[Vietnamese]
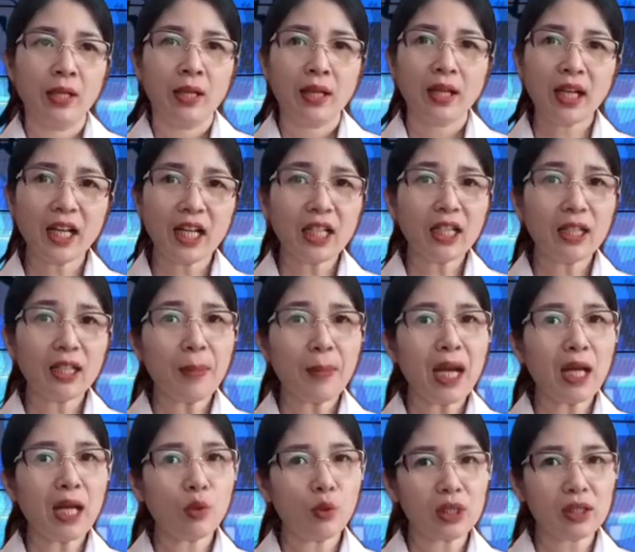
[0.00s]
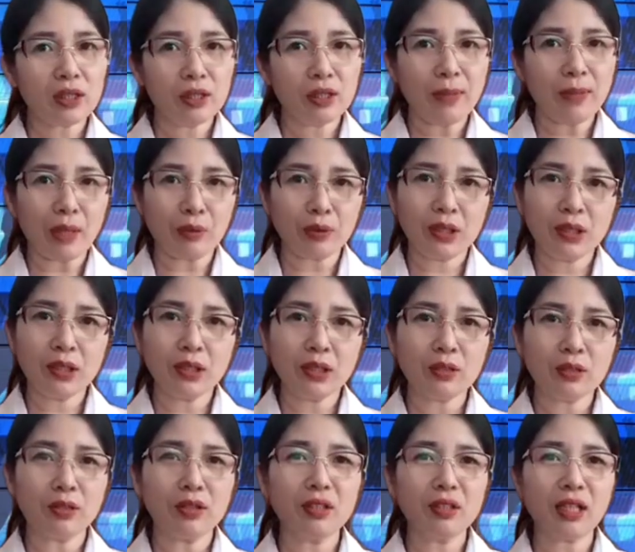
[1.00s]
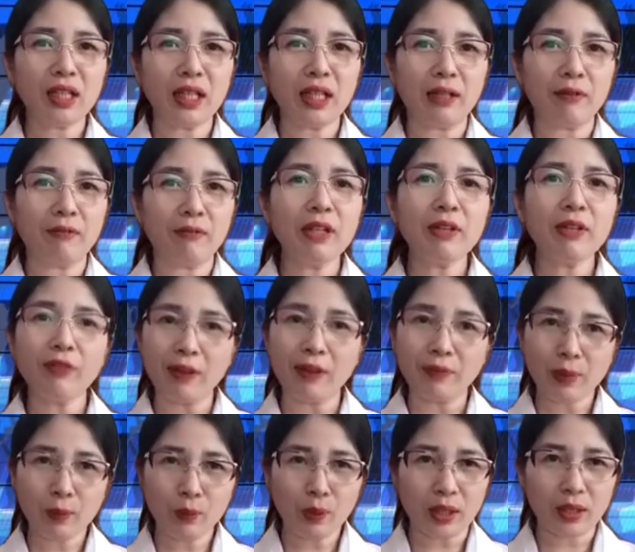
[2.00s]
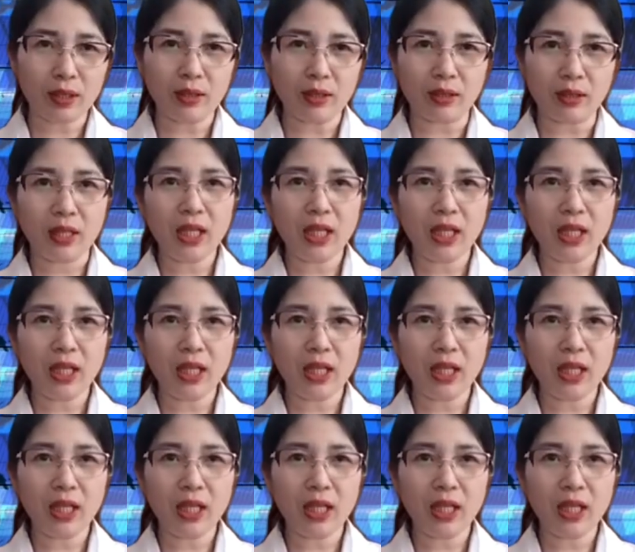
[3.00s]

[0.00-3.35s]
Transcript: ngay ba luật sư bảo chữa cho những kẻ vi phạm pháp luật ở